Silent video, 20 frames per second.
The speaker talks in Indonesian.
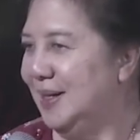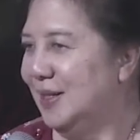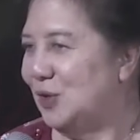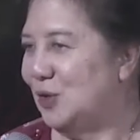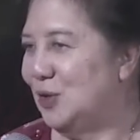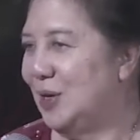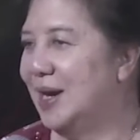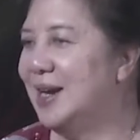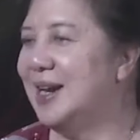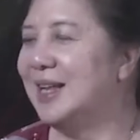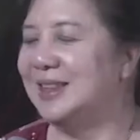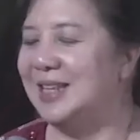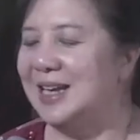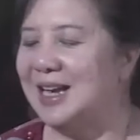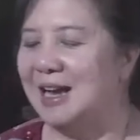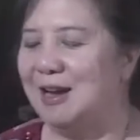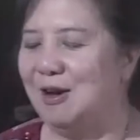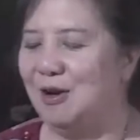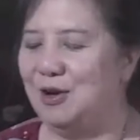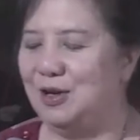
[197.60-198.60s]
Saudara nanti
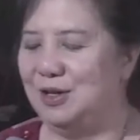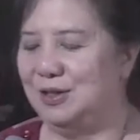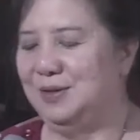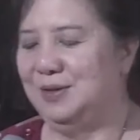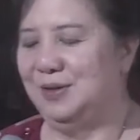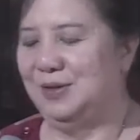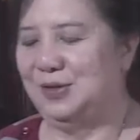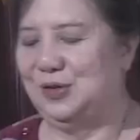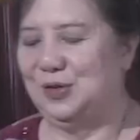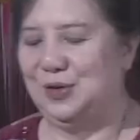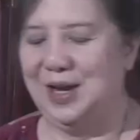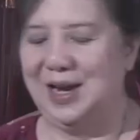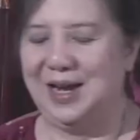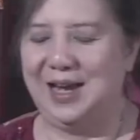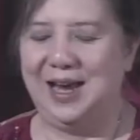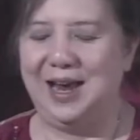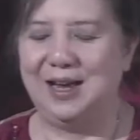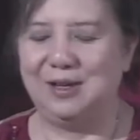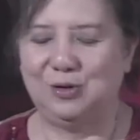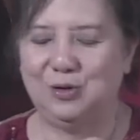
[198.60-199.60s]
kalau saudara
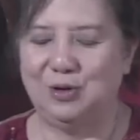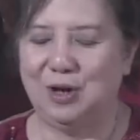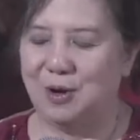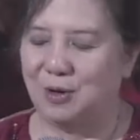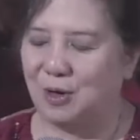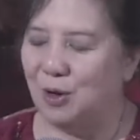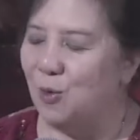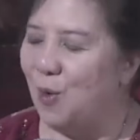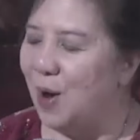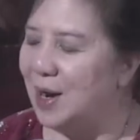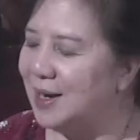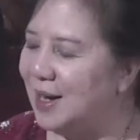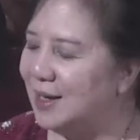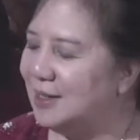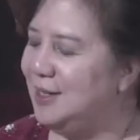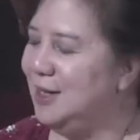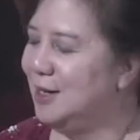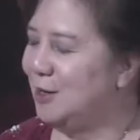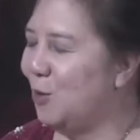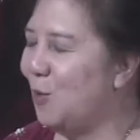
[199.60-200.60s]
ya sudah keluar
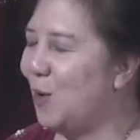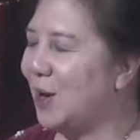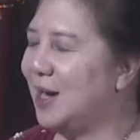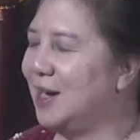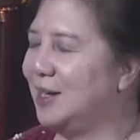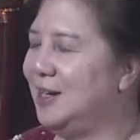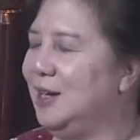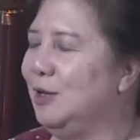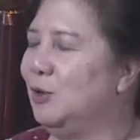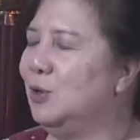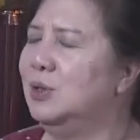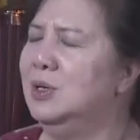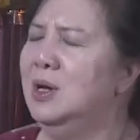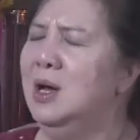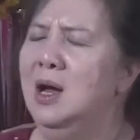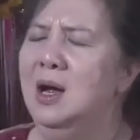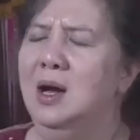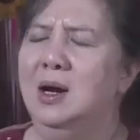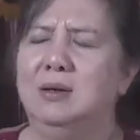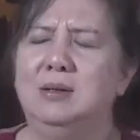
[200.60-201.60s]
lagi, keluar lagi gitu,
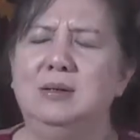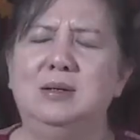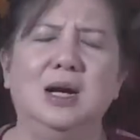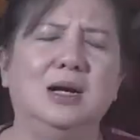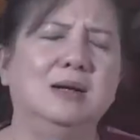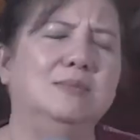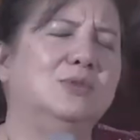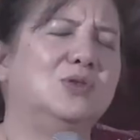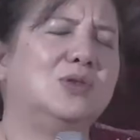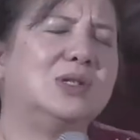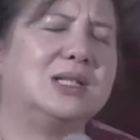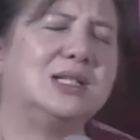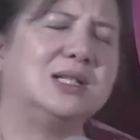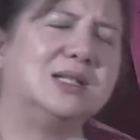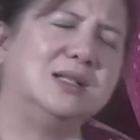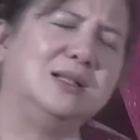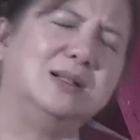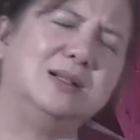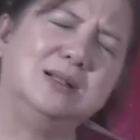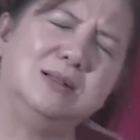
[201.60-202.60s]
di dalam tuh
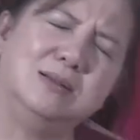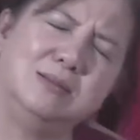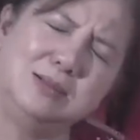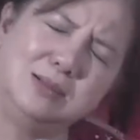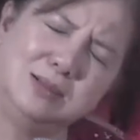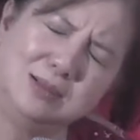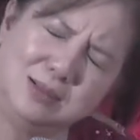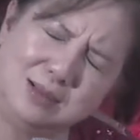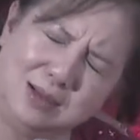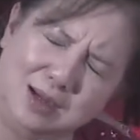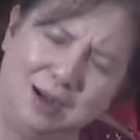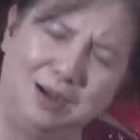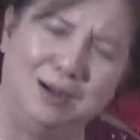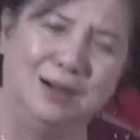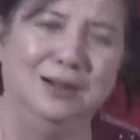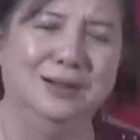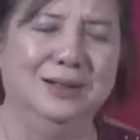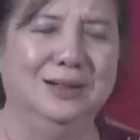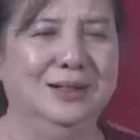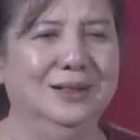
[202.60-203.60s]
rasanya ada aduh.
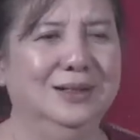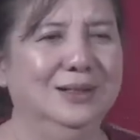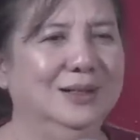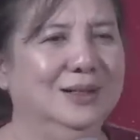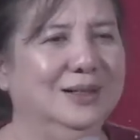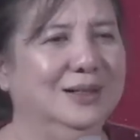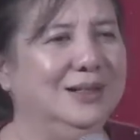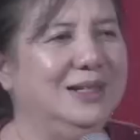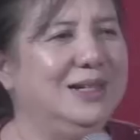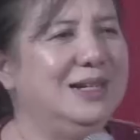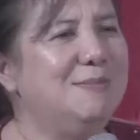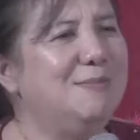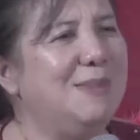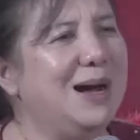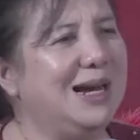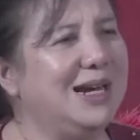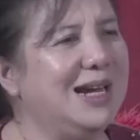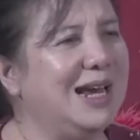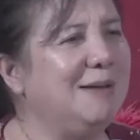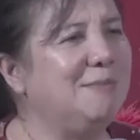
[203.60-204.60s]
Ini
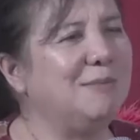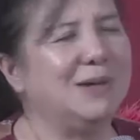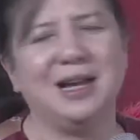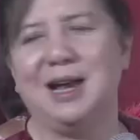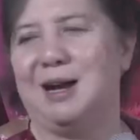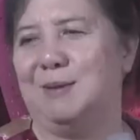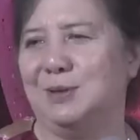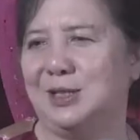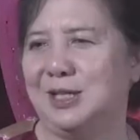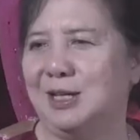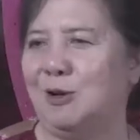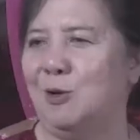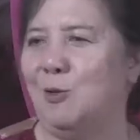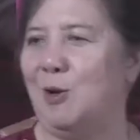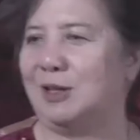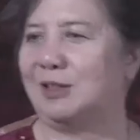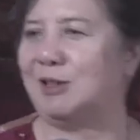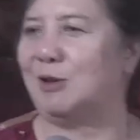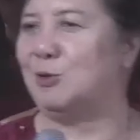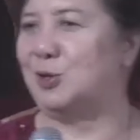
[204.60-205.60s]
mana yang kenapa sih
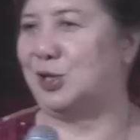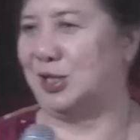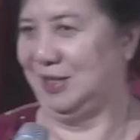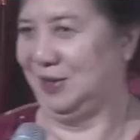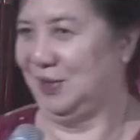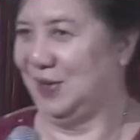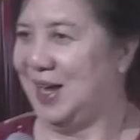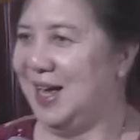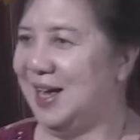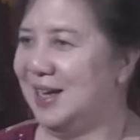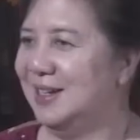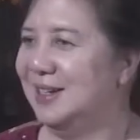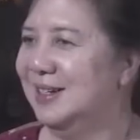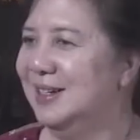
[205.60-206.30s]
keluar terus gitu ya.